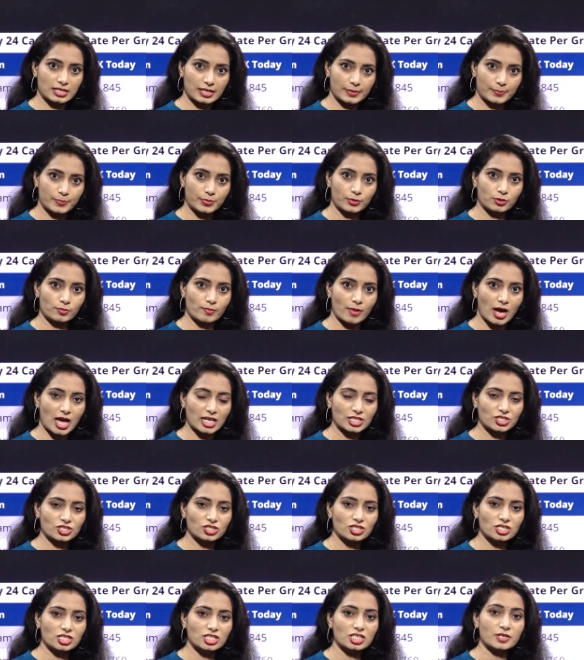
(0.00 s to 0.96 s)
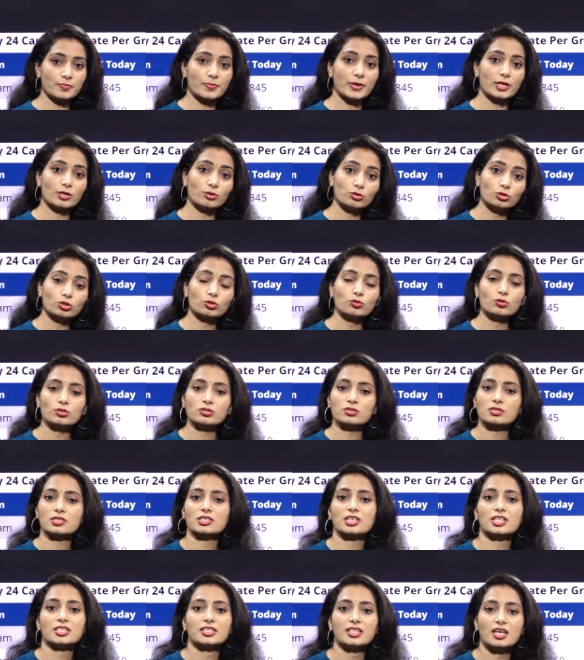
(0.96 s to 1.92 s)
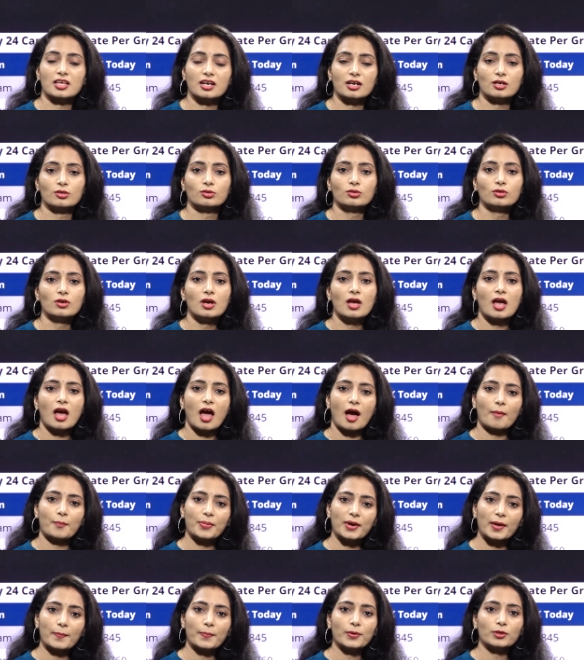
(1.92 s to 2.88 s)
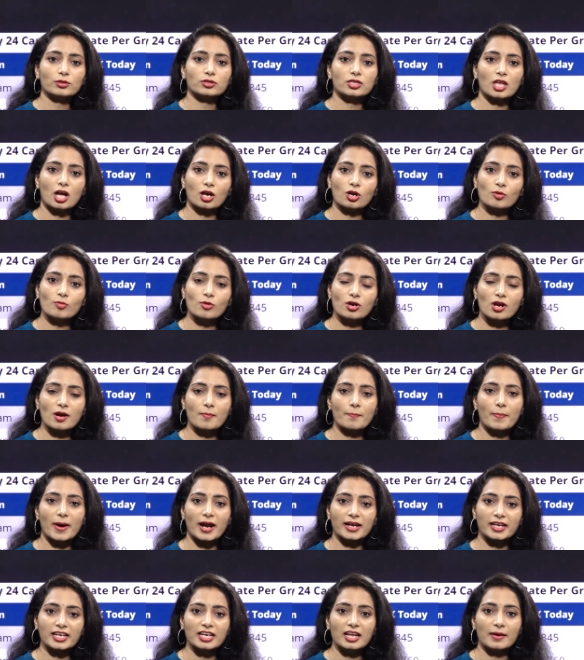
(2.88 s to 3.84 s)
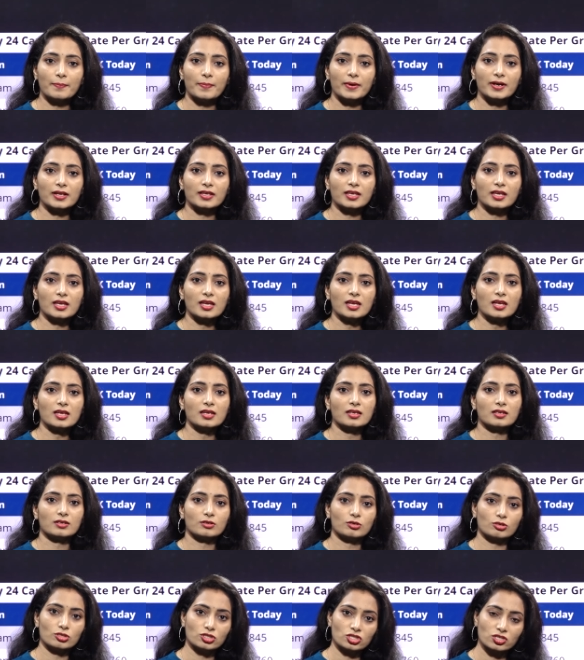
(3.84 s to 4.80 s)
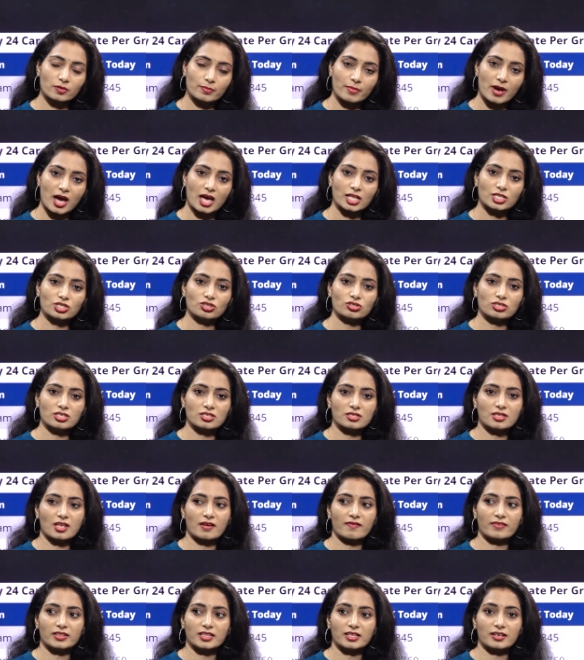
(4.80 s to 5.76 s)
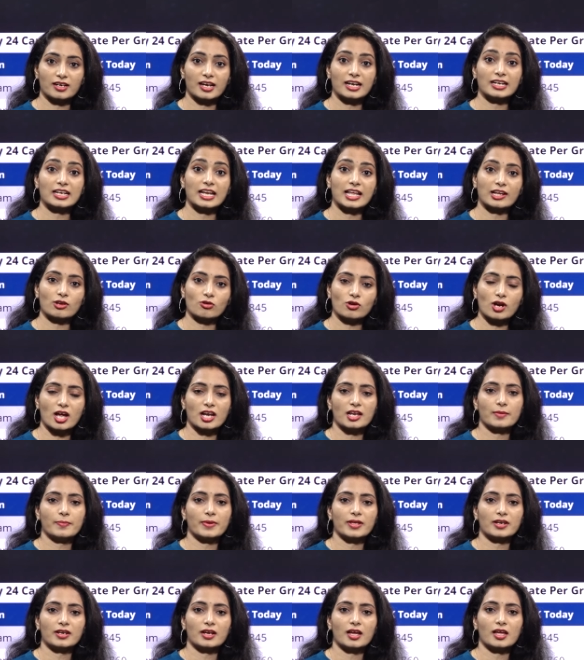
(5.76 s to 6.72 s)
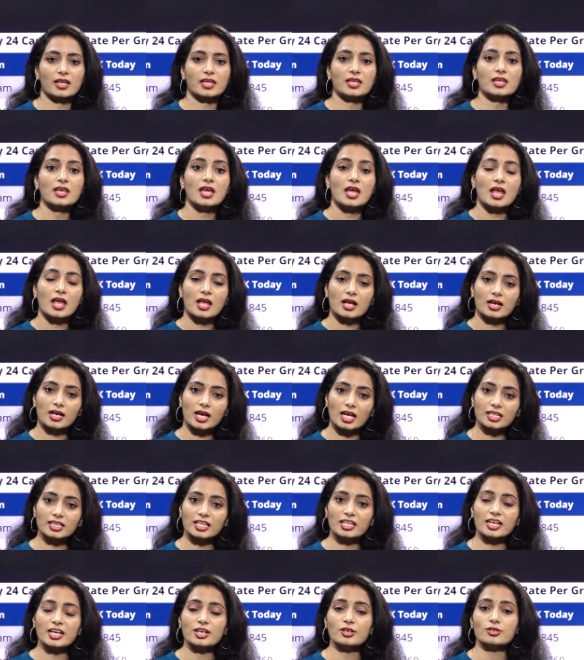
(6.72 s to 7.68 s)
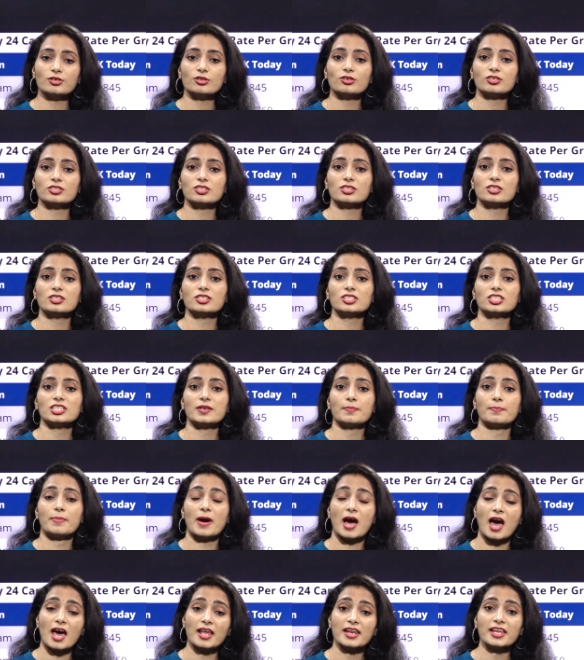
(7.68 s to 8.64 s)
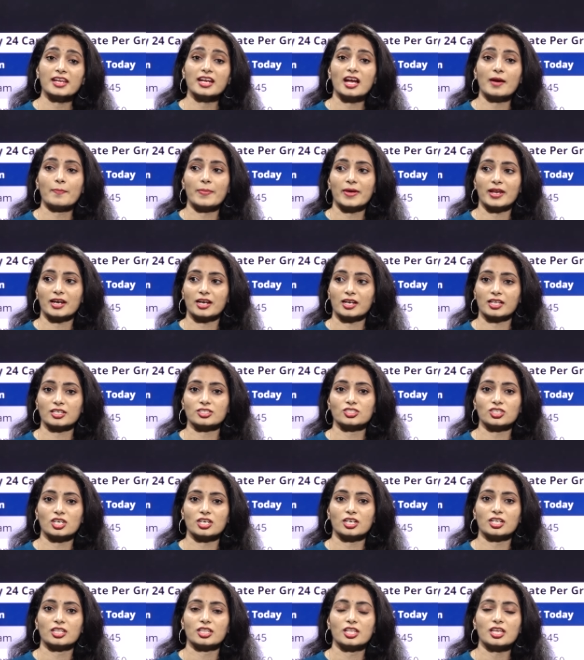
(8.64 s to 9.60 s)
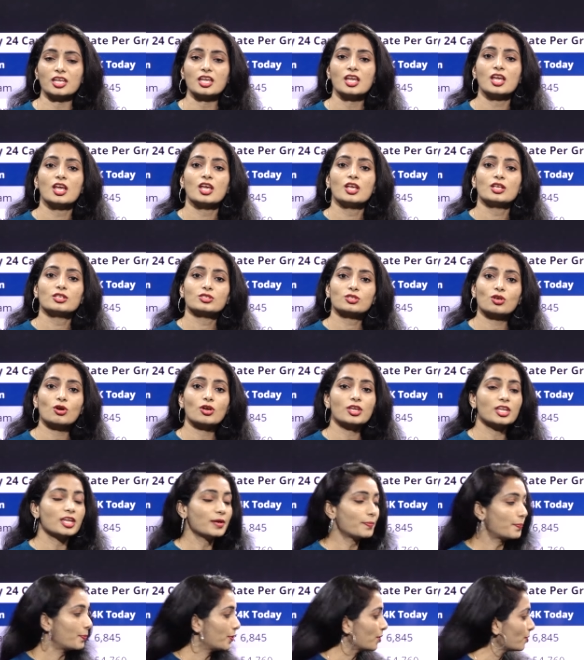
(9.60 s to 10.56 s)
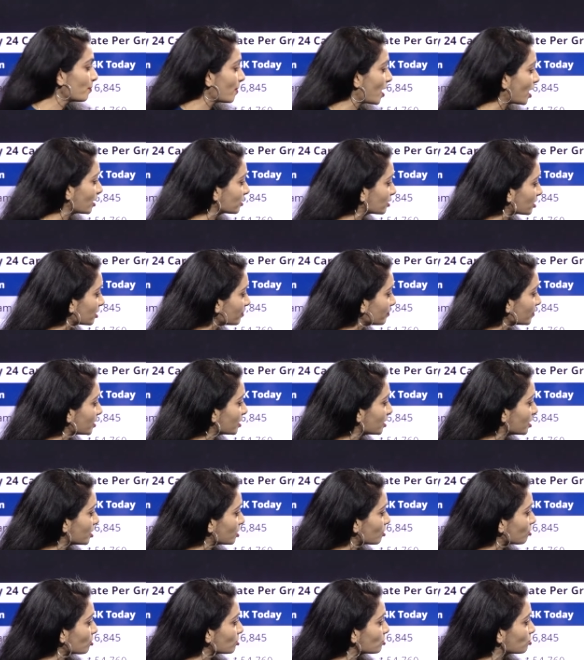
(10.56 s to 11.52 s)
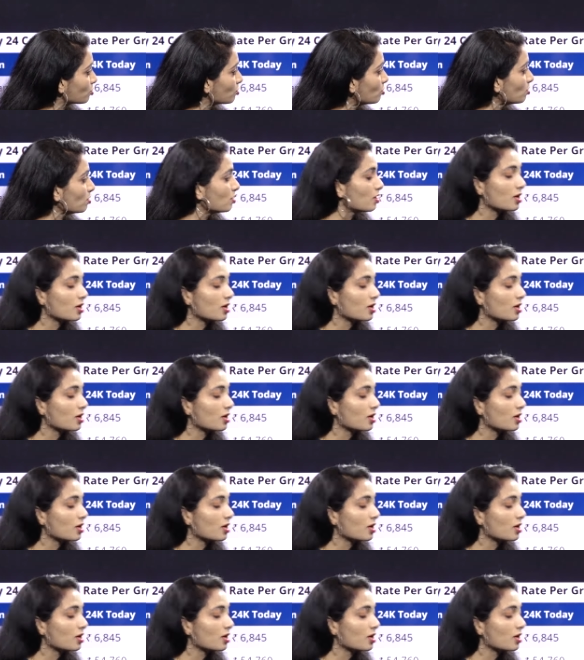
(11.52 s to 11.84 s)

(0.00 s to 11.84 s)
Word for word: ఎప్పుడు మార్చి నుంచి పెరుగుతూ వస్తున్న ధరలు అప్పుడప్పుడు తగ్గుముఖం పట్టినప్పటికీ కొంచెం మార్చి వచ్చిన తర్వాత రేట్లు ఎక్కువగానే పెరిగాయి గత రెండు రోజుల నుంచి భారీగా గా పెరగటం జరిగింది సో ఇప్పుడు మాత్రం ఈ రోజు